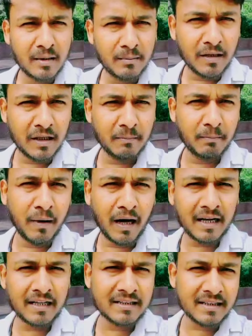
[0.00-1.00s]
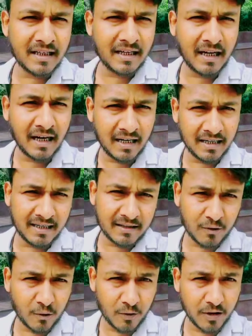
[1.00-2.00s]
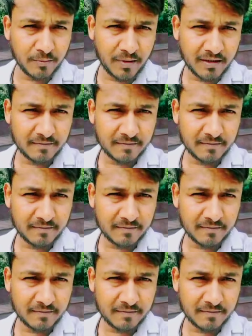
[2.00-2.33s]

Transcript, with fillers: मतलब भारत के हर एक कोने में